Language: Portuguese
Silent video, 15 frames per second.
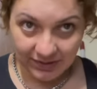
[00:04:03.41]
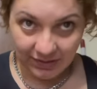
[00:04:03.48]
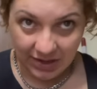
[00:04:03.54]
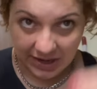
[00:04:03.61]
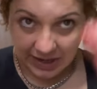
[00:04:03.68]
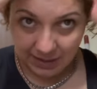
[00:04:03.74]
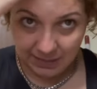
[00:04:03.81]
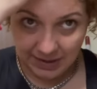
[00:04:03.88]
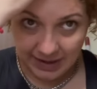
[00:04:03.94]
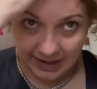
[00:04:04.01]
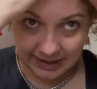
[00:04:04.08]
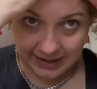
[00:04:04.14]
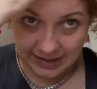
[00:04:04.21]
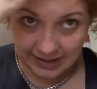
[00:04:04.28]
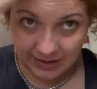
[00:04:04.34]
E é, cabelo é
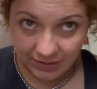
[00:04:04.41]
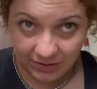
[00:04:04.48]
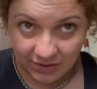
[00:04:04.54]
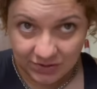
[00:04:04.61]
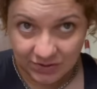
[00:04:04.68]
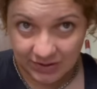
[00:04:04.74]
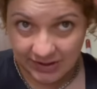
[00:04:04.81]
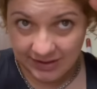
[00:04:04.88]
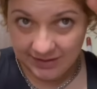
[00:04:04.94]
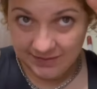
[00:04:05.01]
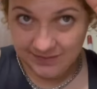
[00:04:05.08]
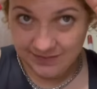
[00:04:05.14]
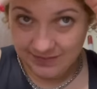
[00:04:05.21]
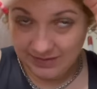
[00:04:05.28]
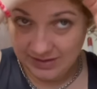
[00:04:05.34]
aquele negócio, né?
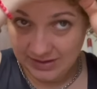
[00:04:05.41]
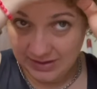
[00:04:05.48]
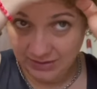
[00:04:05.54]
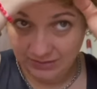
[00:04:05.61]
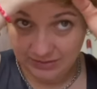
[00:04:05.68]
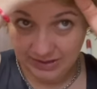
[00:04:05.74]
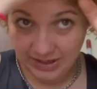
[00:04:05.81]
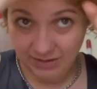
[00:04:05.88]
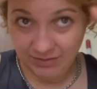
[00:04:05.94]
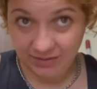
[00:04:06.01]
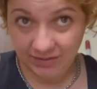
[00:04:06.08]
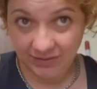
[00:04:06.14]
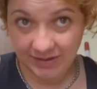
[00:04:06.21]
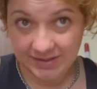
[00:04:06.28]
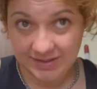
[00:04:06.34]
Não tem o que
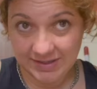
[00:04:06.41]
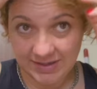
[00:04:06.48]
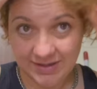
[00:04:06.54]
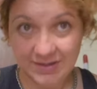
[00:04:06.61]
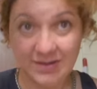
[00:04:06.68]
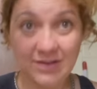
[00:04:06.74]
fazer.